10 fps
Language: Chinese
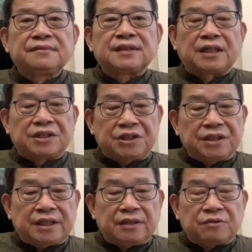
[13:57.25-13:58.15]
但是今
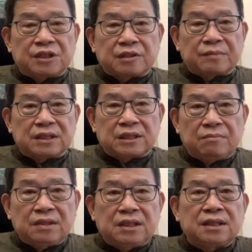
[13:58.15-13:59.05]
天为什么这
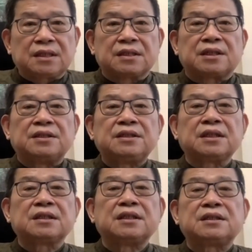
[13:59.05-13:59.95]
么一个曾
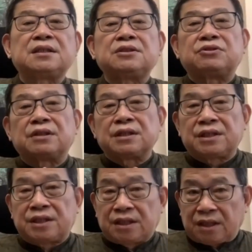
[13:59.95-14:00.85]
经可以自觉的
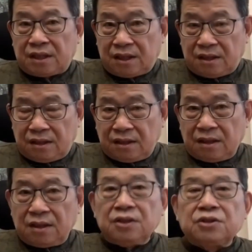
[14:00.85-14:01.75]
起立，
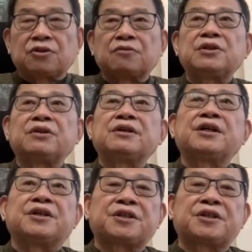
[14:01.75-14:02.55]
从原来很